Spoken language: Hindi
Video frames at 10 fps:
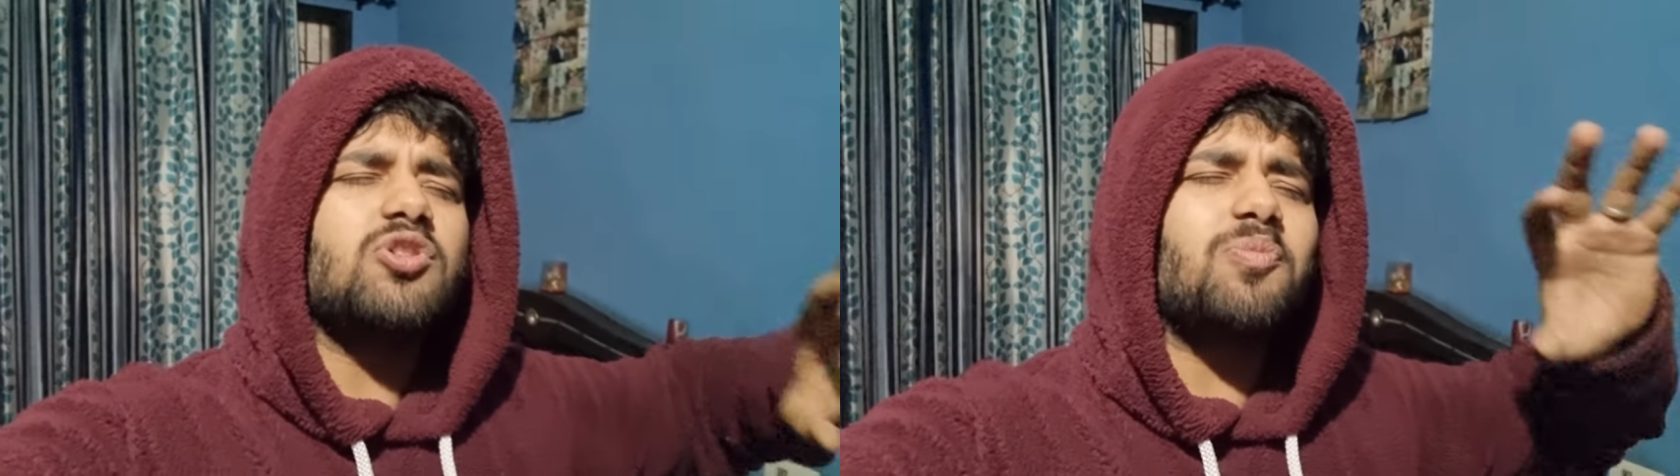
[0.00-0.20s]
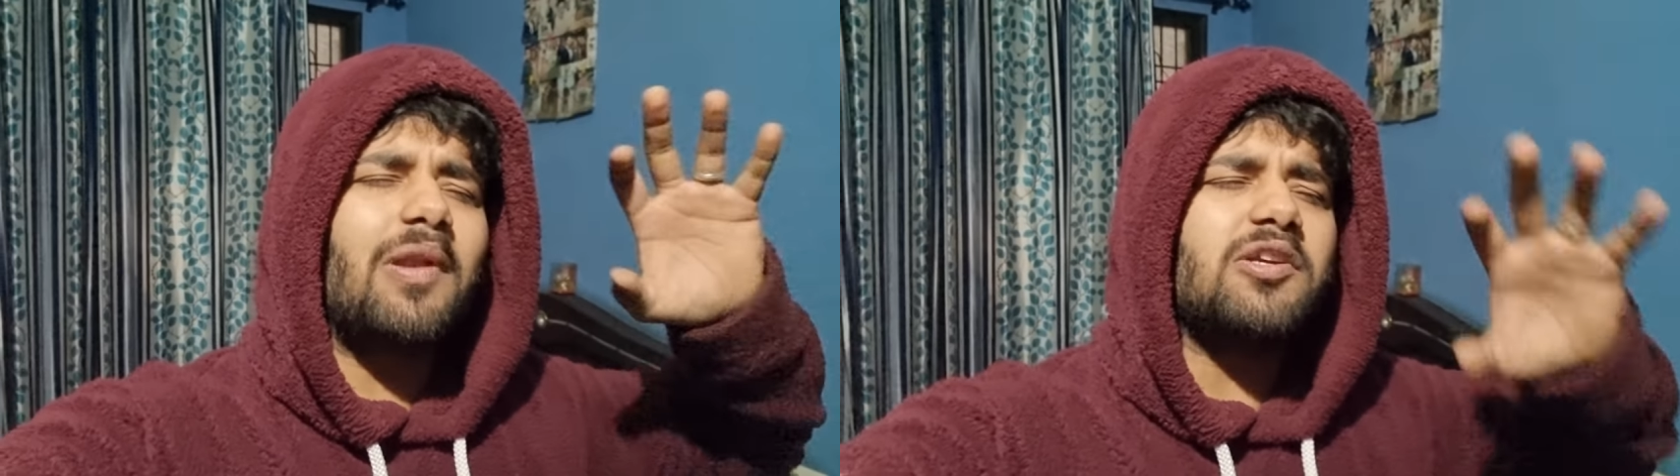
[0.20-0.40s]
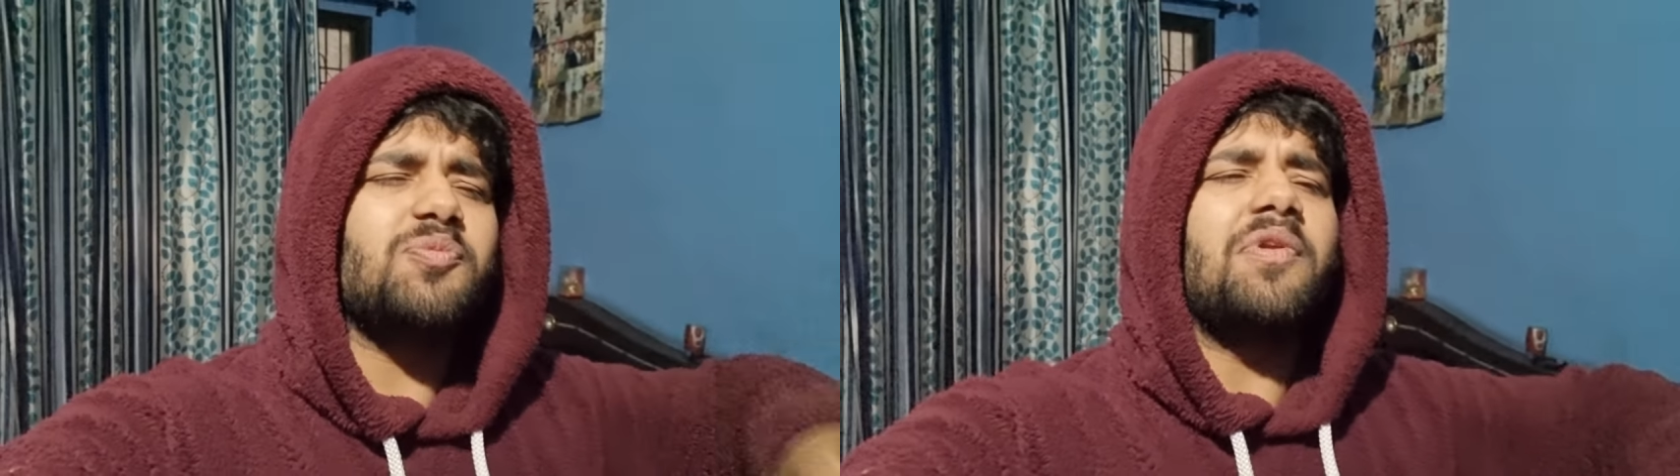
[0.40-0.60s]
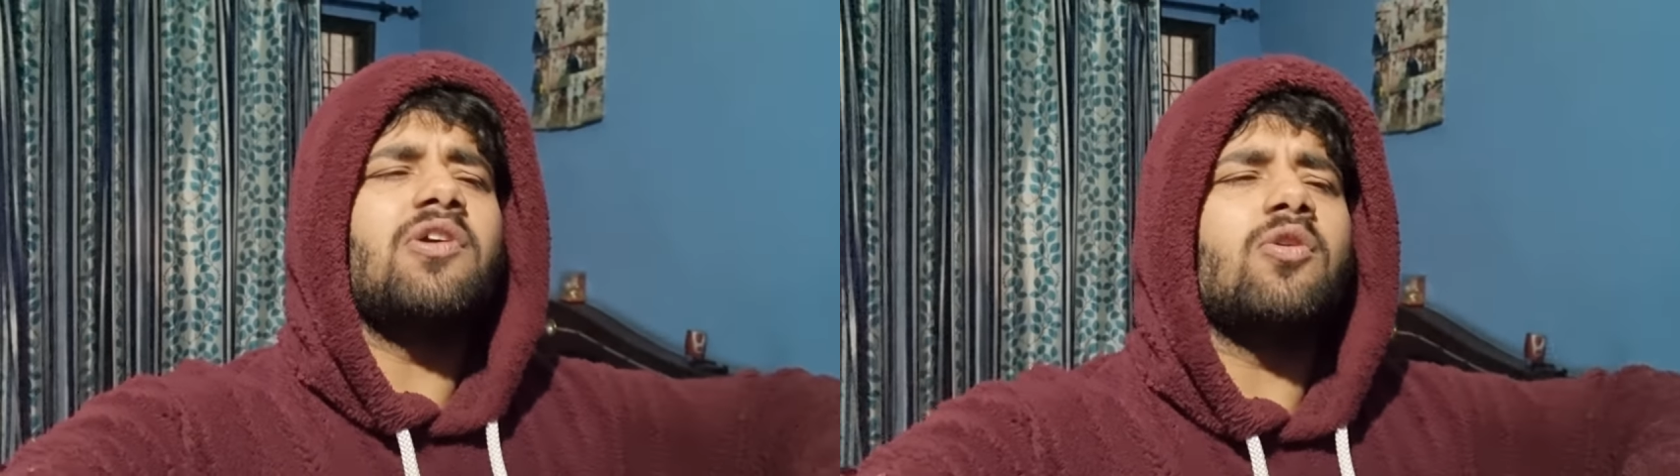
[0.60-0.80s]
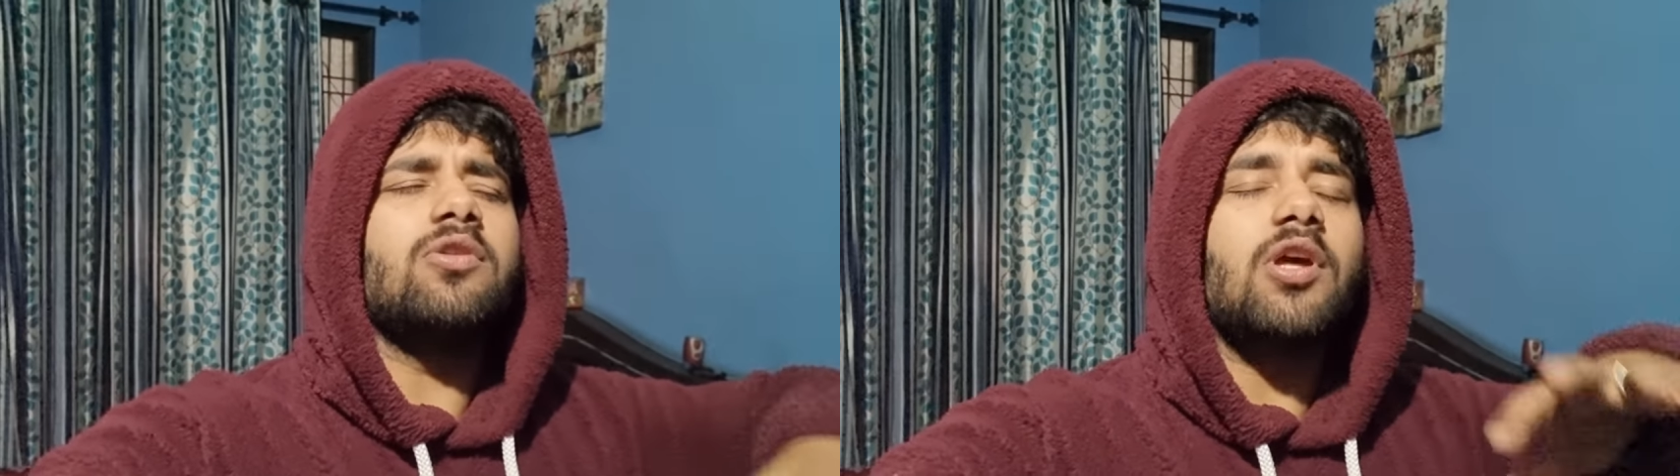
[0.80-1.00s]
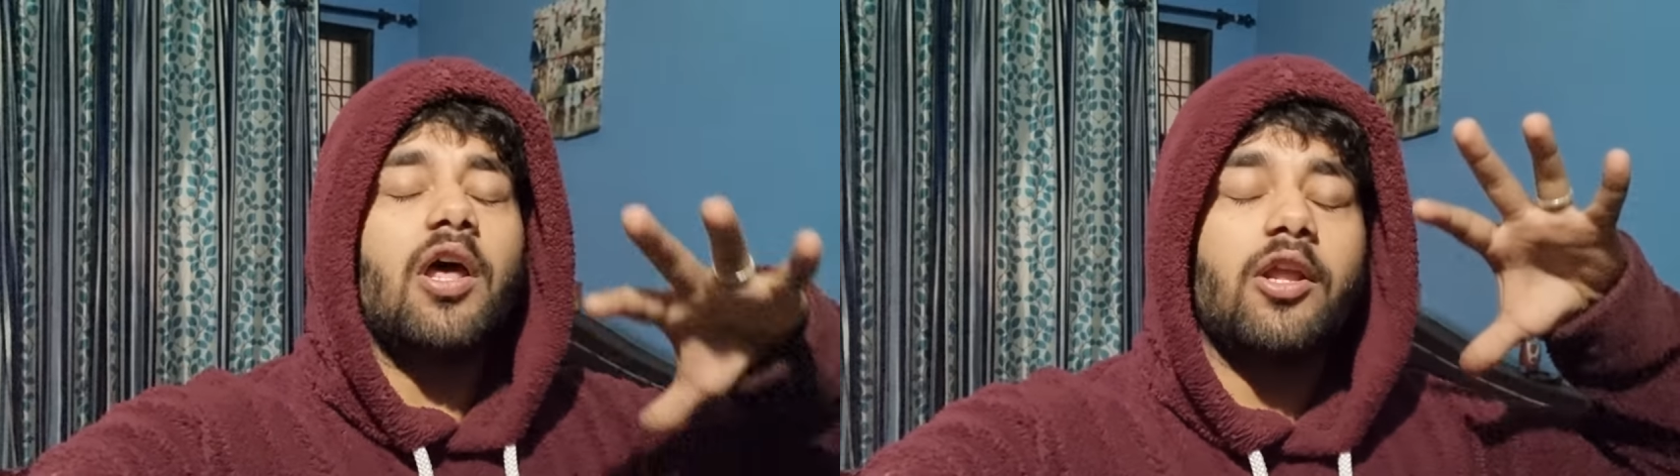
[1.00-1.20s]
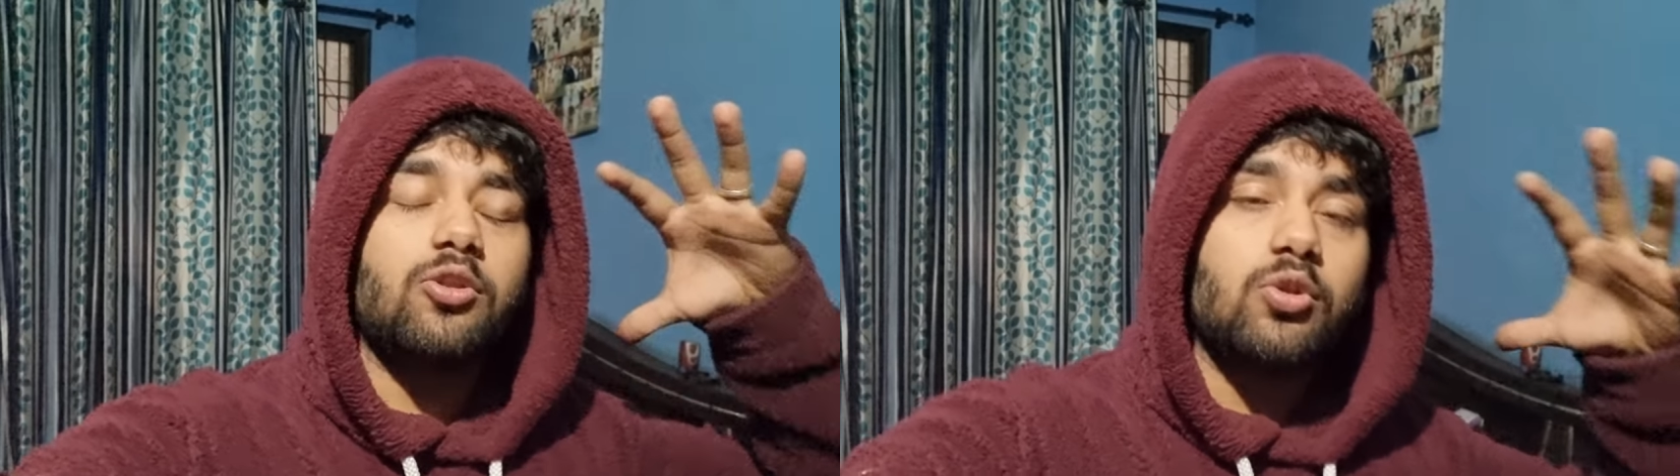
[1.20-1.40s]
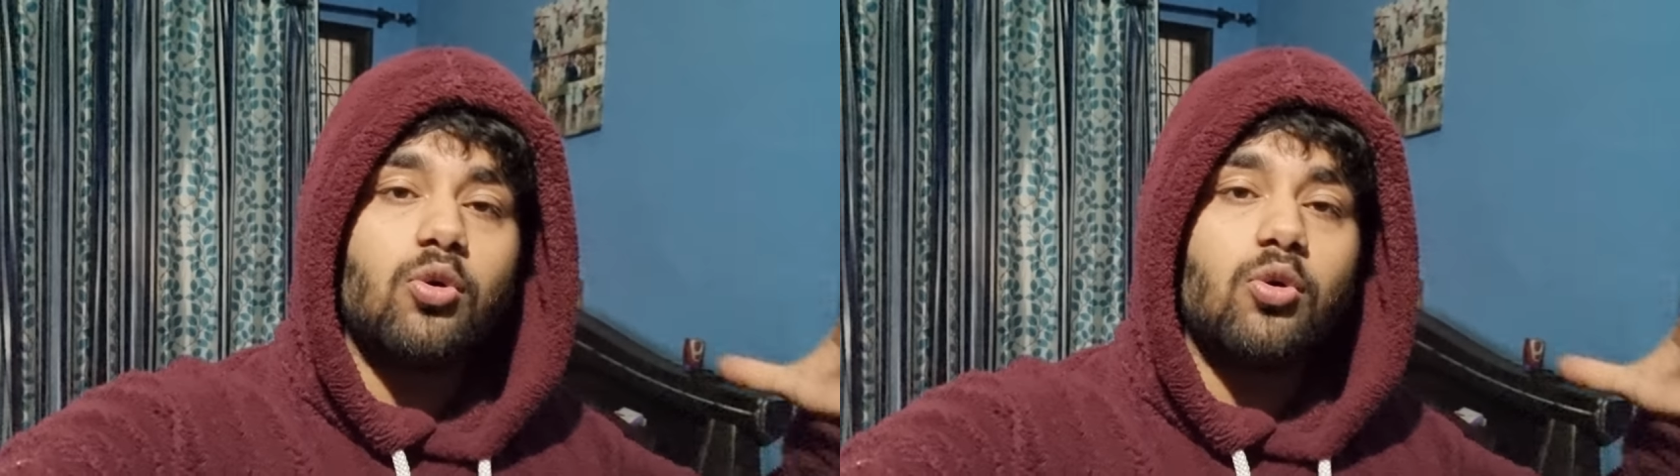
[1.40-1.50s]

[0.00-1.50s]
तीस प्लेट स्प्रिंग रोल तैयार है